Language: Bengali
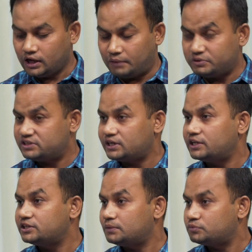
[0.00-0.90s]
আমাদের
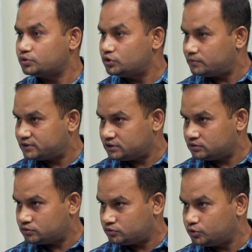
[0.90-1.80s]
চালের দাম চোদ্দো পার্সেন্ট
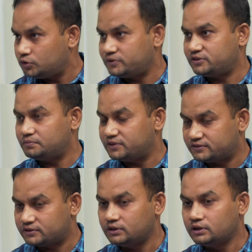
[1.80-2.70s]
চোদ্দো পার্সেন্ট
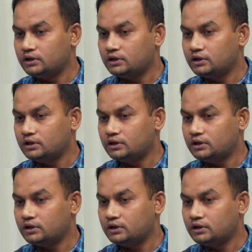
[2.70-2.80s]
বেড়েছে